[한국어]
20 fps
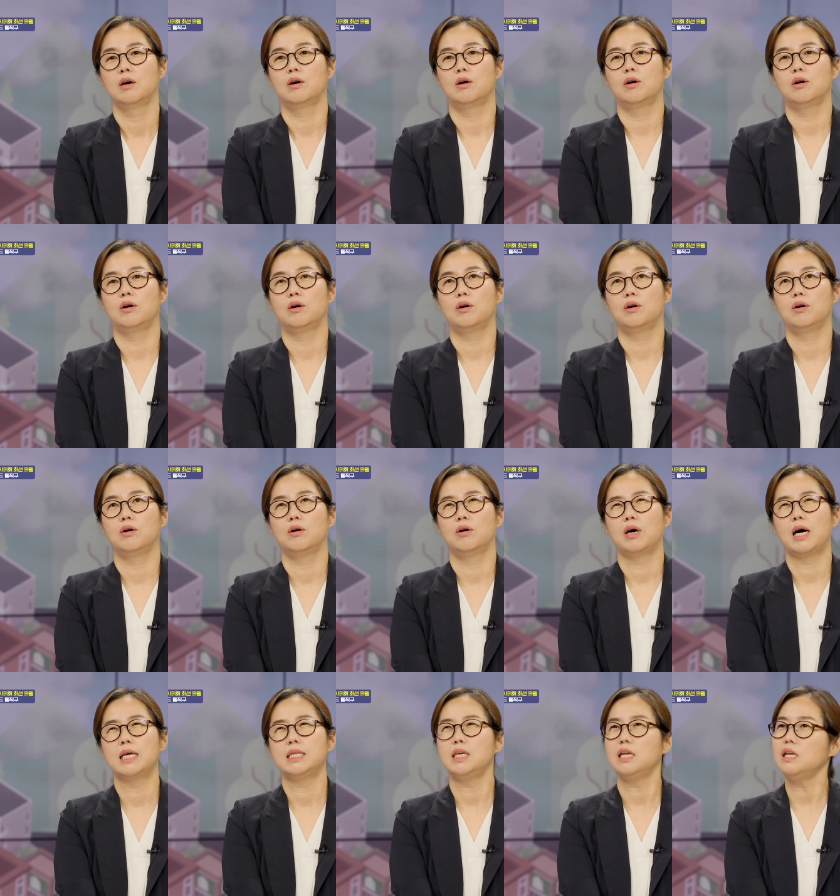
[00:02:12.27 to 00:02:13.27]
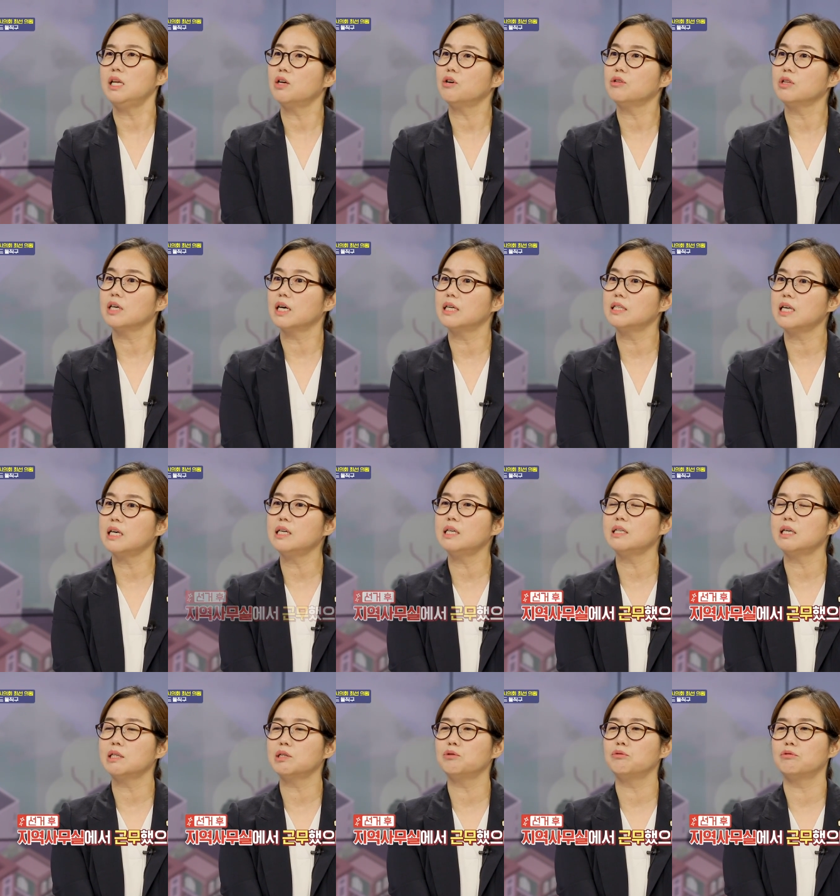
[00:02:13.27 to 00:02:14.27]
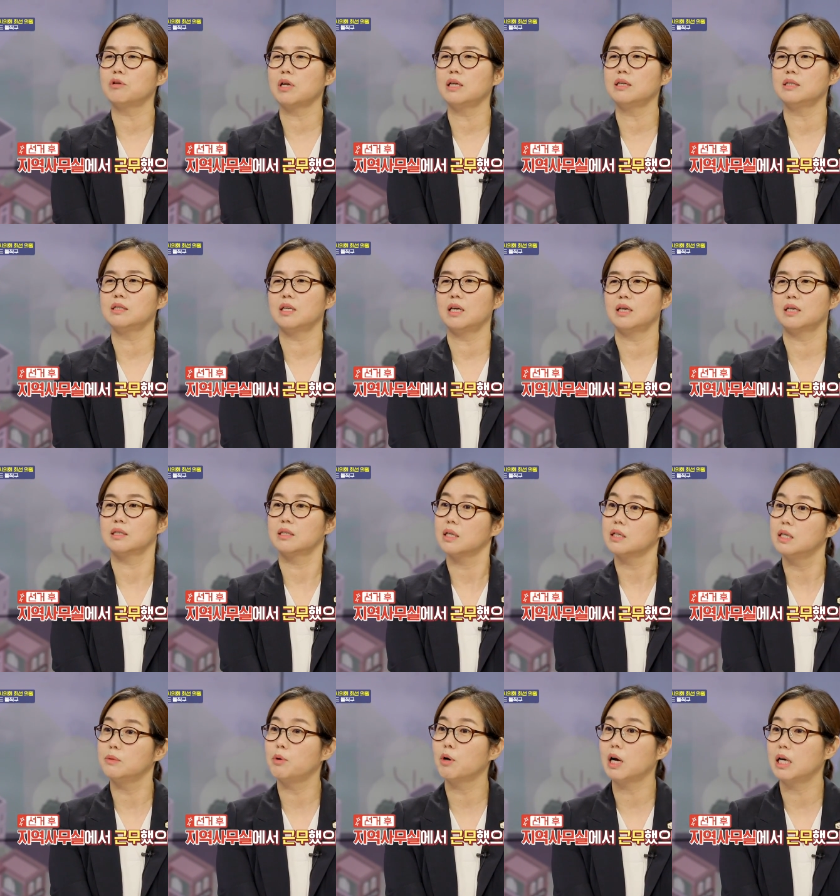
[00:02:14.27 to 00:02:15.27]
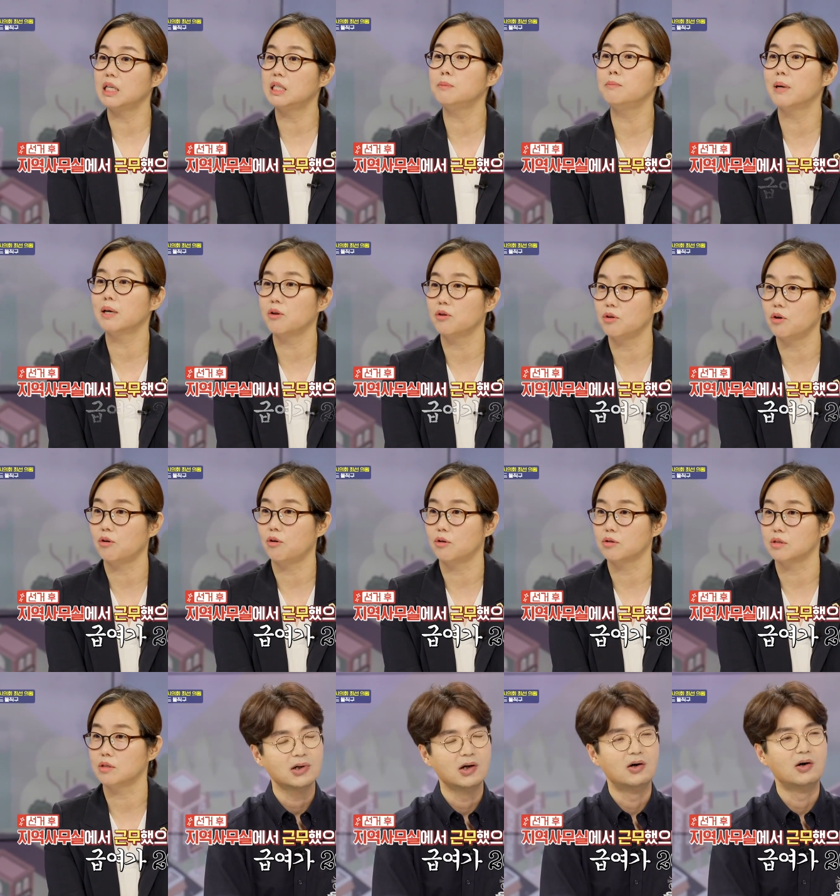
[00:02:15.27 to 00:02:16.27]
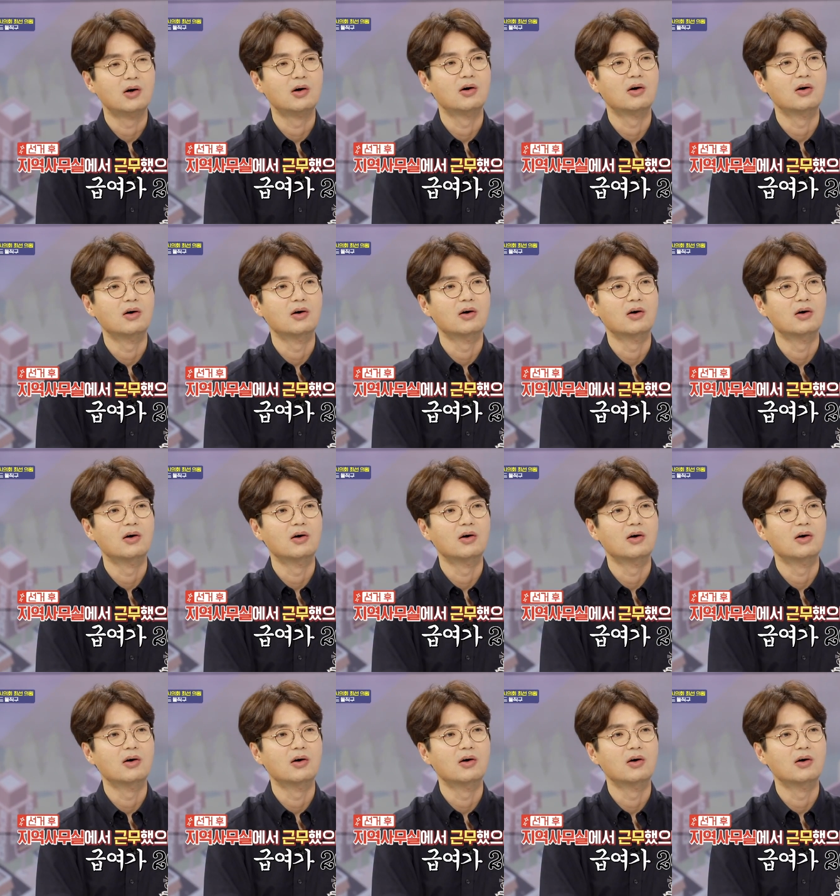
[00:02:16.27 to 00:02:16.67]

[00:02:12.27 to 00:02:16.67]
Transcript: 어, 한 1년간 상근 활동을 하는데 그때 급여가 20만 원이었거든요. 어.